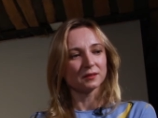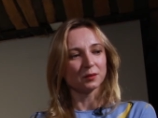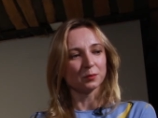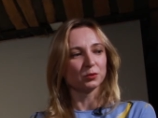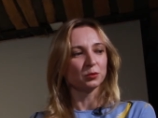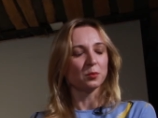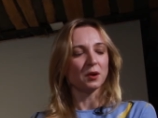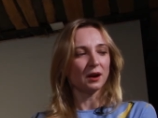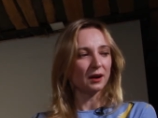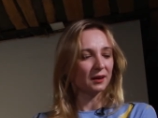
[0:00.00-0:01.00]
там,
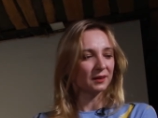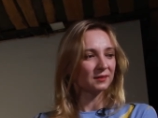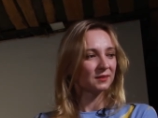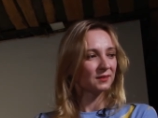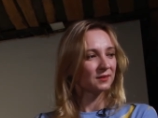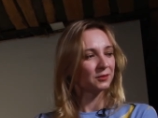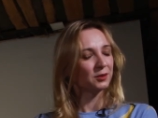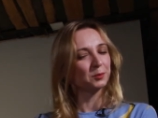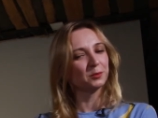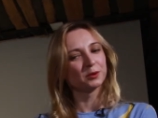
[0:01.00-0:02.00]
Дюма,
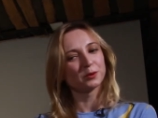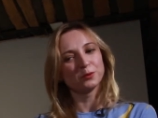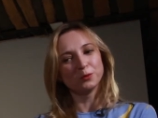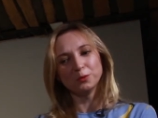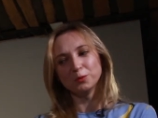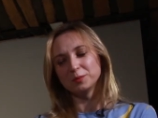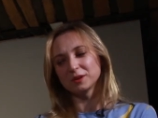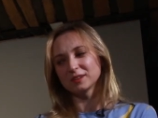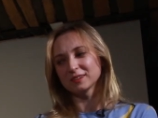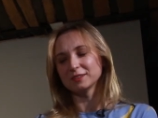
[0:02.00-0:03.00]
Финемора
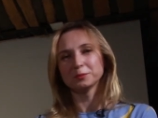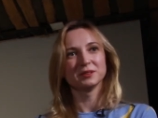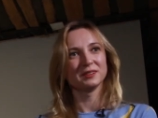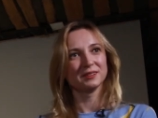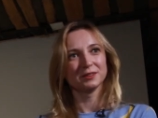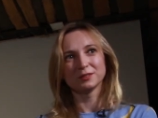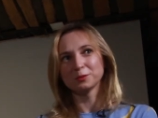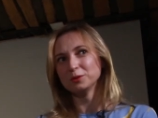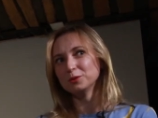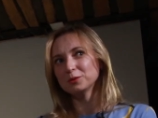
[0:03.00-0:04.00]
Купера, когда смотрела вот
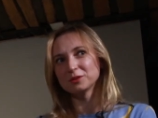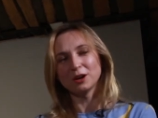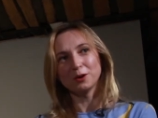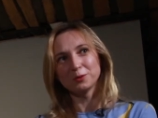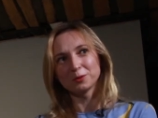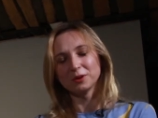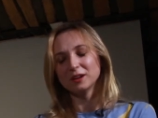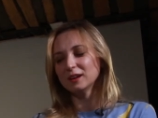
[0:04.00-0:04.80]
«Рабыню Изауру»,